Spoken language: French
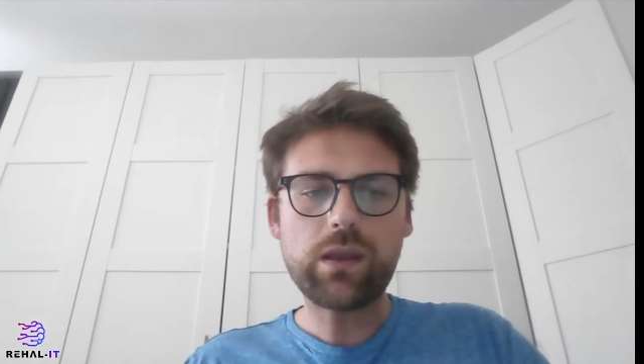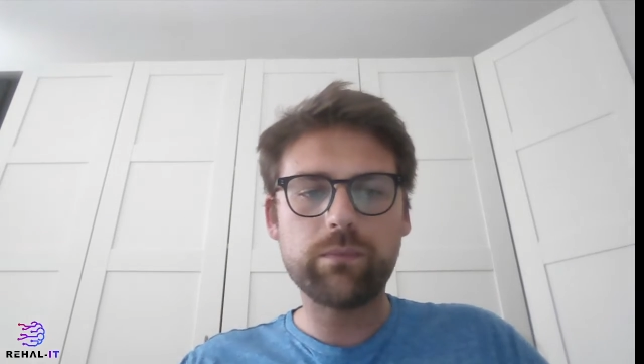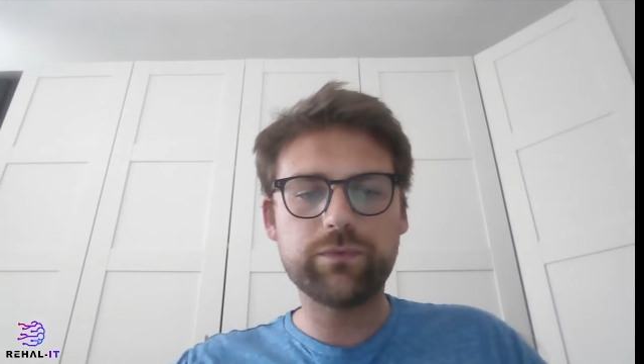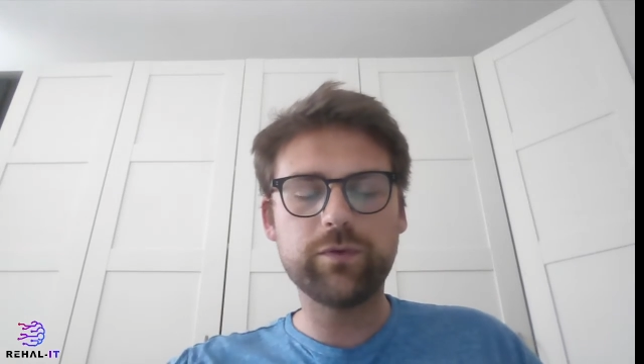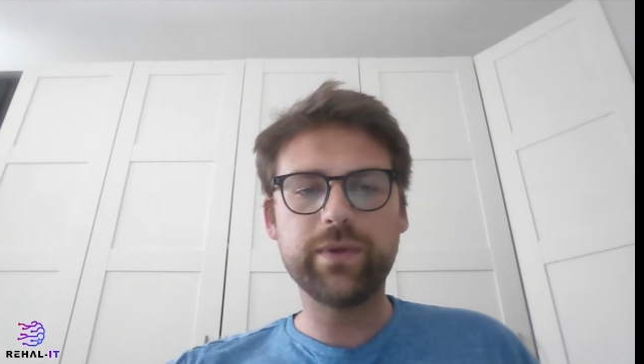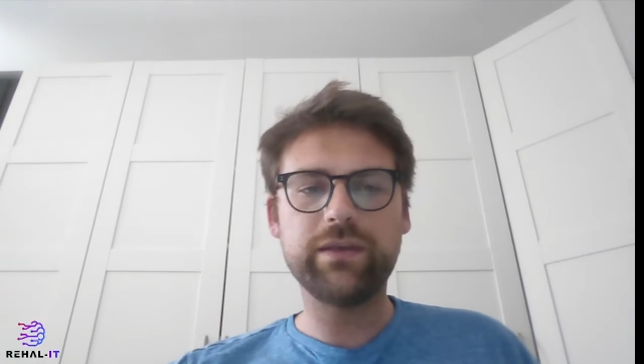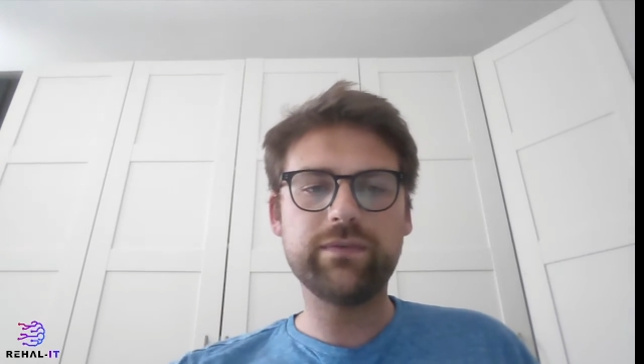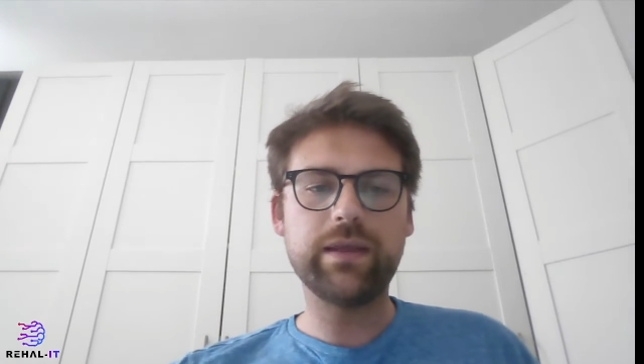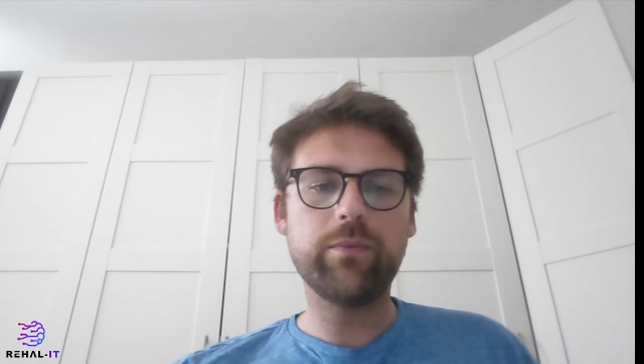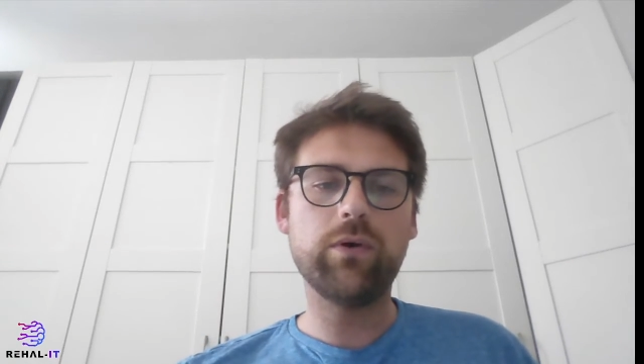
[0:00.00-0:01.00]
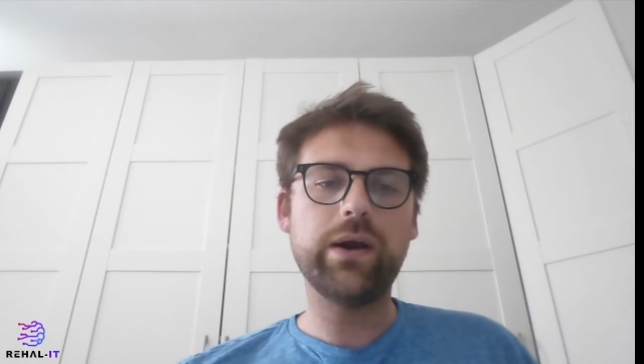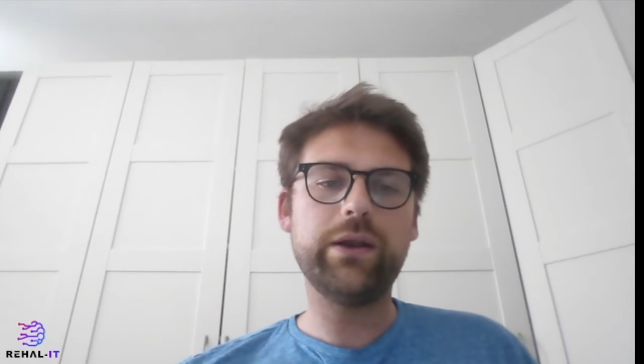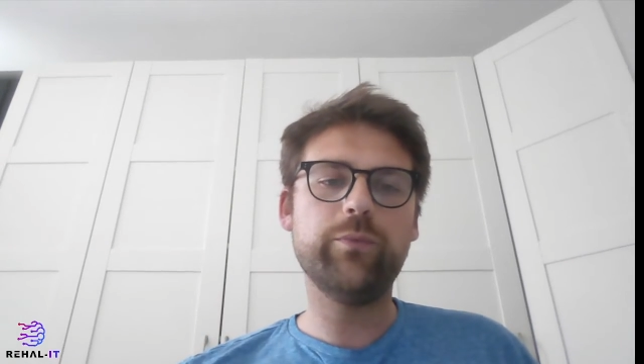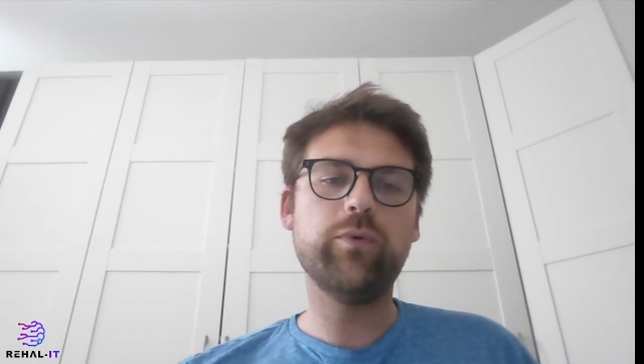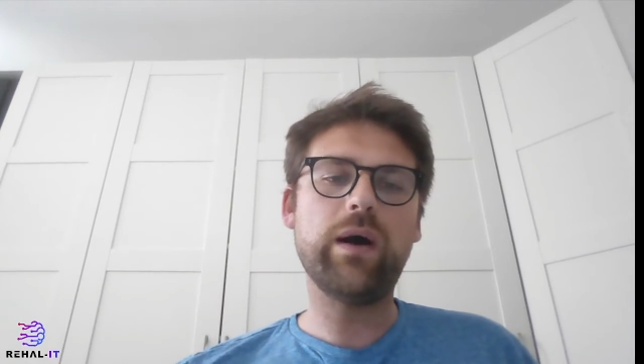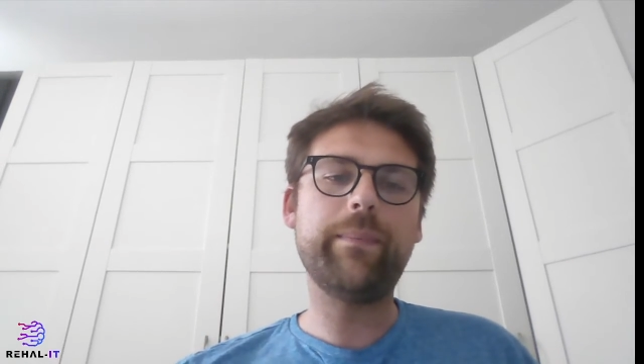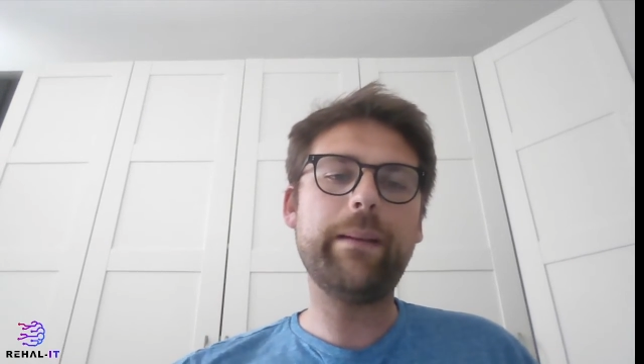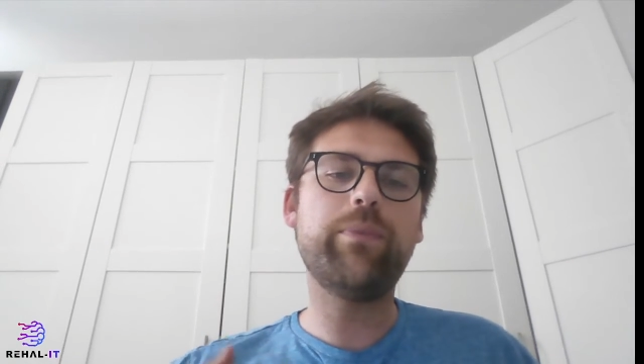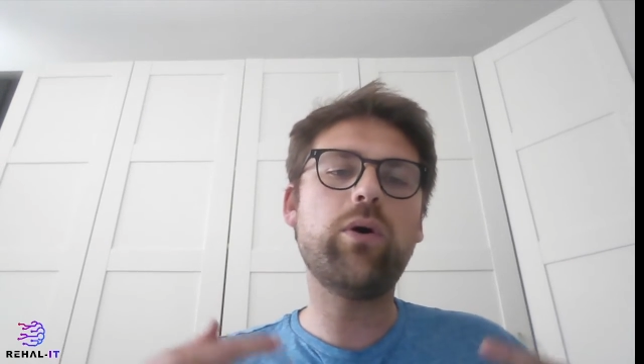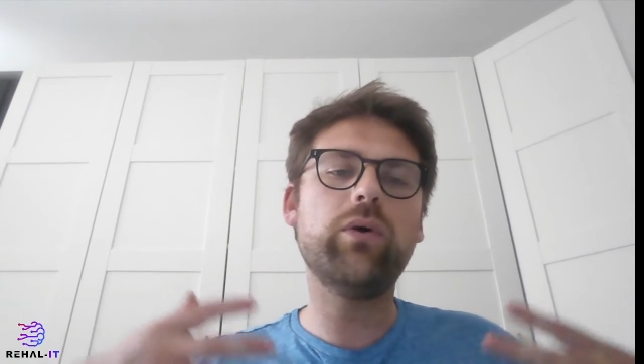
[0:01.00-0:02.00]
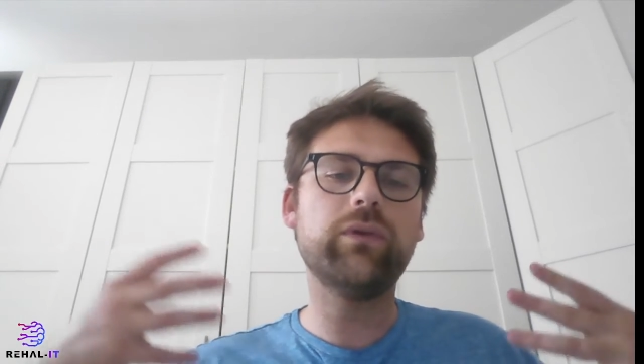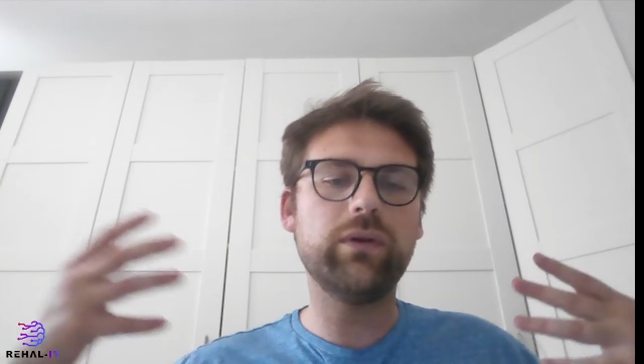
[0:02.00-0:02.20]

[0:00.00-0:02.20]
puisque bien évidemment, elle ne pourra pas prendre